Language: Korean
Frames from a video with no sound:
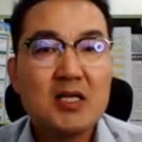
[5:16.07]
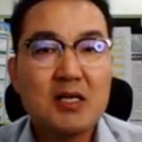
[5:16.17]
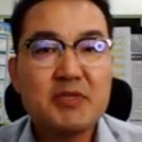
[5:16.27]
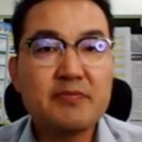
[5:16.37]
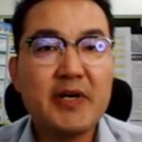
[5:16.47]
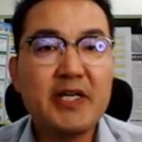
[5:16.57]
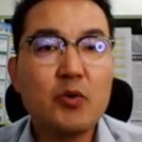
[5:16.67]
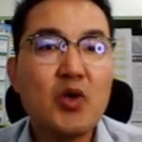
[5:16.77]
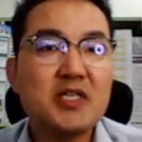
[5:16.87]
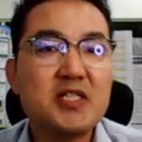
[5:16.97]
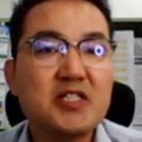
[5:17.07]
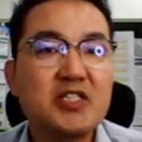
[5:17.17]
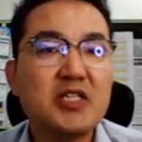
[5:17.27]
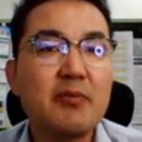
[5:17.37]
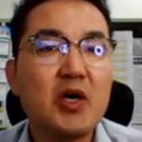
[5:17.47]
감자 스마일이 고양시를
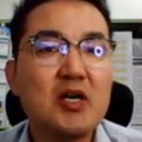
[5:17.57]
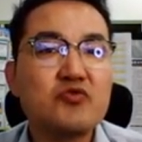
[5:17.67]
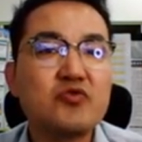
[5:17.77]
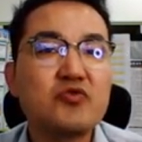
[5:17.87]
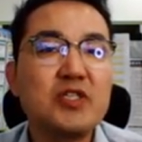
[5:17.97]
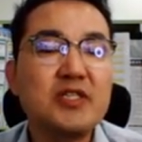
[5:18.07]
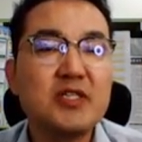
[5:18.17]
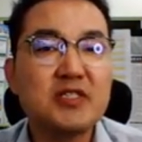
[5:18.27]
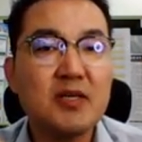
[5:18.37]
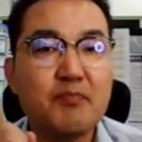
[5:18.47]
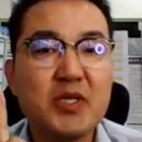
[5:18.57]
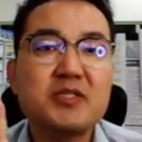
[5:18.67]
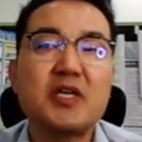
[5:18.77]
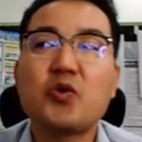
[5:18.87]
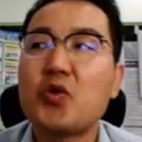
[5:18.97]
천지개벽할 수 있는 첫
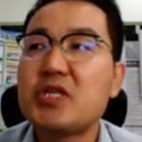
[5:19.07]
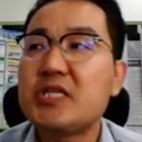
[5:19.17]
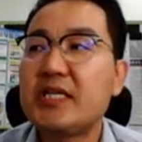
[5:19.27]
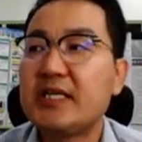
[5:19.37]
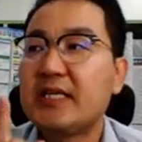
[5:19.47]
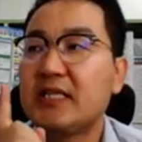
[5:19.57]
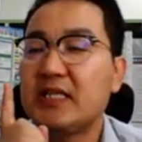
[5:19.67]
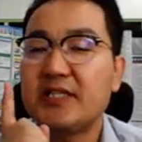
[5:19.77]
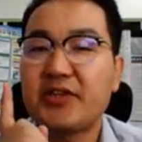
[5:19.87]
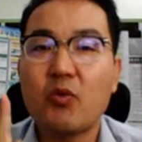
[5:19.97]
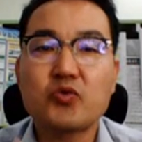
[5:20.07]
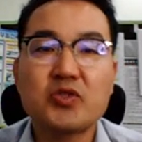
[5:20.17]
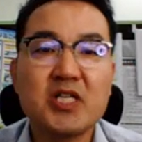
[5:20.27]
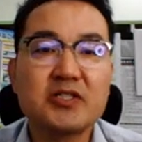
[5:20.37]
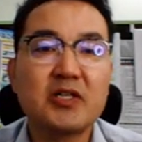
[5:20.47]
번째 요인이 이 대국
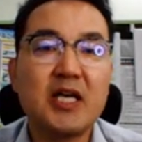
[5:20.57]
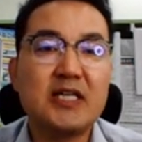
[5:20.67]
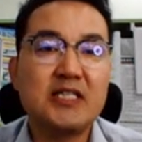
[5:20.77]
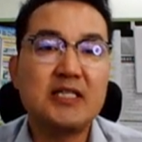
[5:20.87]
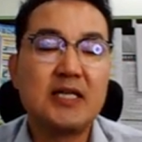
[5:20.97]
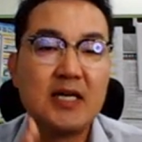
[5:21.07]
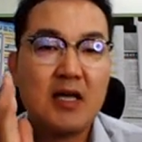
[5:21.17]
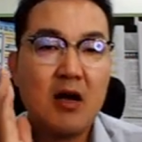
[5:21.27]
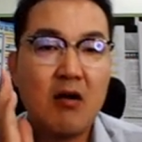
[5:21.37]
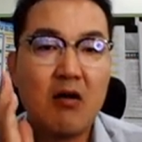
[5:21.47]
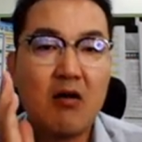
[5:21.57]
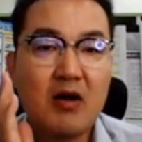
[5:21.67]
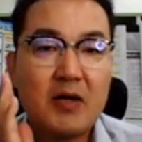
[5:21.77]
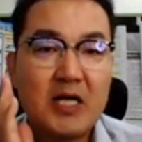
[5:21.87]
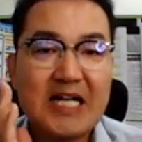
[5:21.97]
서서선의 이
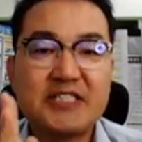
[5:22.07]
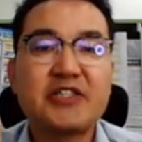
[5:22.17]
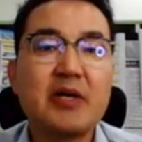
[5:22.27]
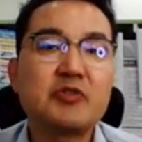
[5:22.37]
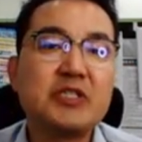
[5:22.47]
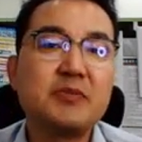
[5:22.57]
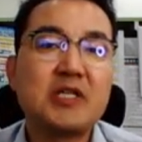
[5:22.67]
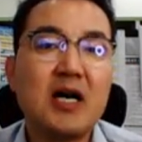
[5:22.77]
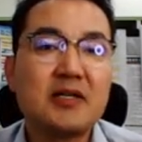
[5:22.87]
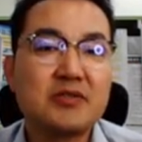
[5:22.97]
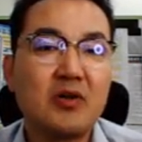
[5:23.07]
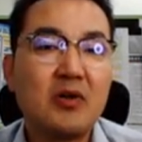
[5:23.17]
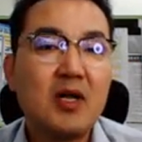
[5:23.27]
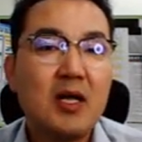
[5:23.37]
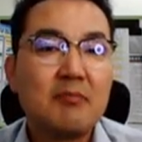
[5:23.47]
어, 가치 때문입니다.
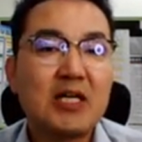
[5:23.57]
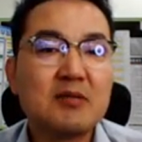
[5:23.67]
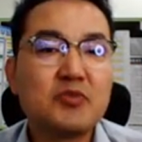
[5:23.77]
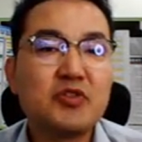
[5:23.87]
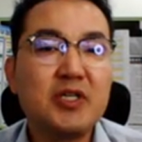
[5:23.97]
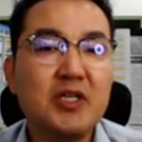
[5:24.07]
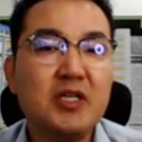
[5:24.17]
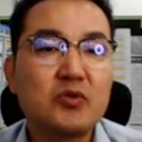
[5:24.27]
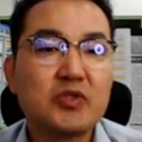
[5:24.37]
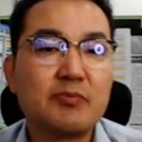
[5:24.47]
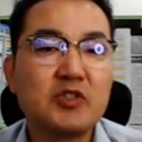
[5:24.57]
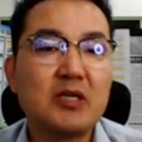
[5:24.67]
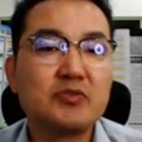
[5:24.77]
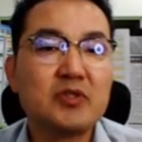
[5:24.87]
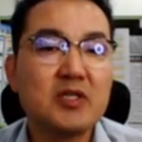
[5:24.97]
그래서 많은 분들이 또
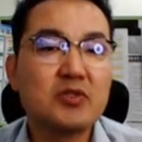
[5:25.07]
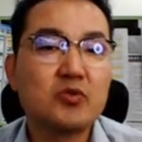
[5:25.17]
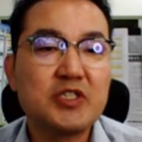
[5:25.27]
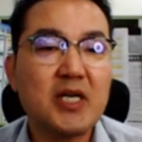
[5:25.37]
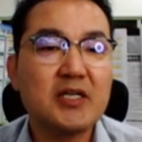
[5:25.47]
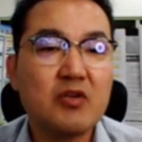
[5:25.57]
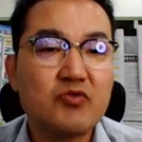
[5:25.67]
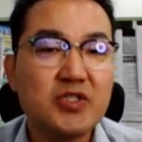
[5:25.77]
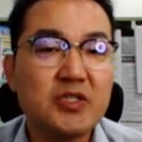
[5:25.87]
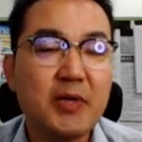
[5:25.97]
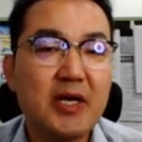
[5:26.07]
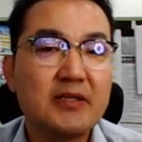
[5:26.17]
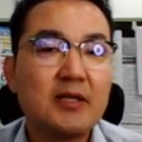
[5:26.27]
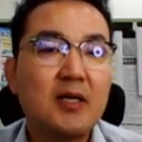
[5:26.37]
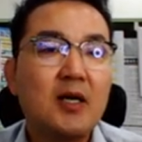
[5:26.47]
전문가분들께서도 이야기를
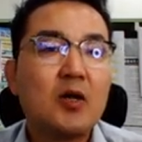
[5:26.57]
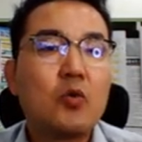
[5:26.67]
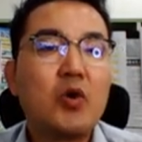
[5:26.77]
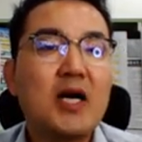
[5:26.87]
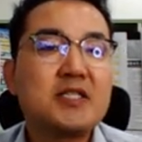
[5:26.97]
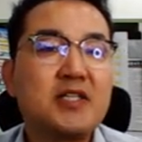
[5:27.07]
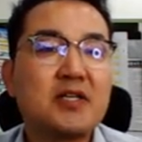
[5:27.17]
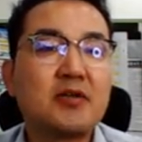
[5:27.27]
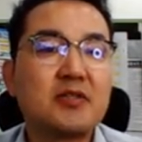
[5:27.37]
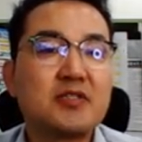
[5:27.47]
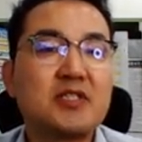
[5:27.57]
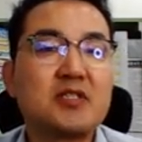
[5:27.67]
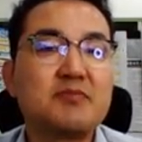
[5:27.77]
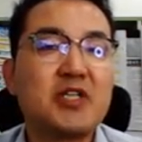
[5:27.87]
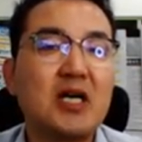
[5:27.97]
해주시지만 고양시에서는
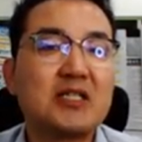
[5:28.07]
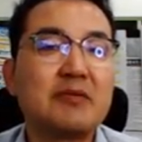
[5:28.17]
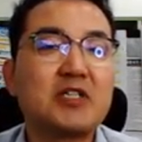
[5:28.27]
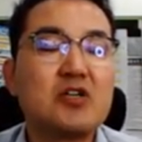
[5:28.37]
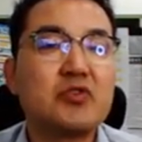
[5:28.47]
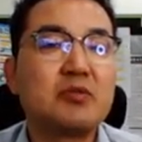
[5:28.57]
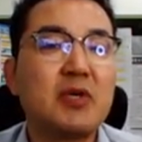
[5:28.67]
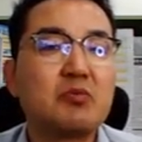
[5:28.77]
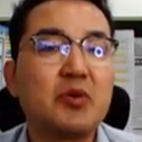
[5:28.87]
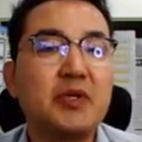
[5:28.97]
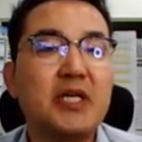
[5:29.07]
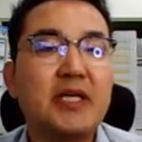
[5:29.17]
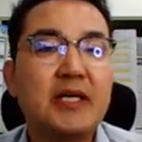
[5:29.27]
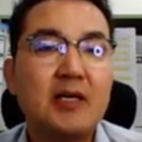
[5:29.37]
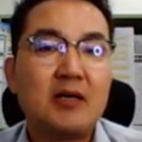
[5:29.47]
지금 이제 강남을 갈 수 있는
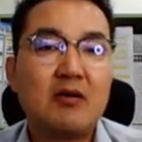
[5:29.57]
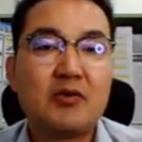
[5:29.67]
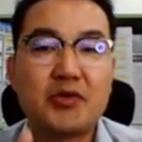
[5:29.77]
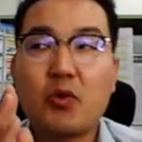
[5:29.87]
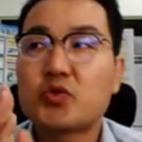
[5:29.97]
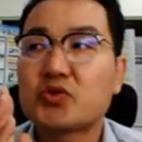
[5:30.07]
방법이 어, 대국